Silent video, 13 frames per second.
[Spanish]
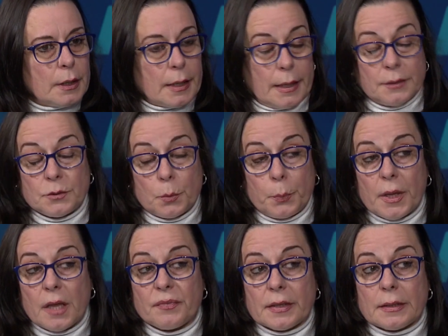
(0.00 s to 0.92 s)
que esto
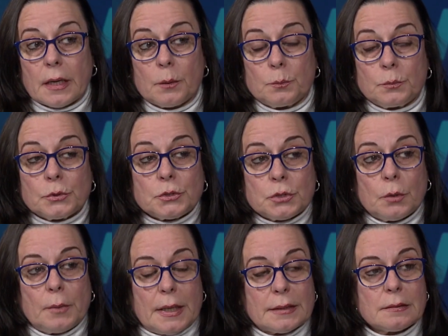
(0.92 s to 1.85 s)
puede afectar mucho
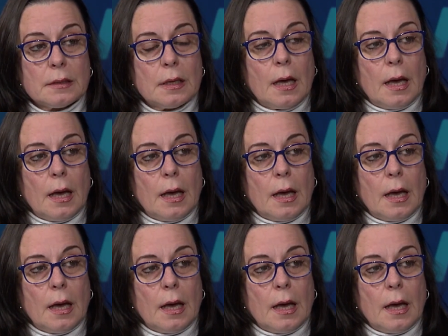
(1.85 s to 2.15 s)
más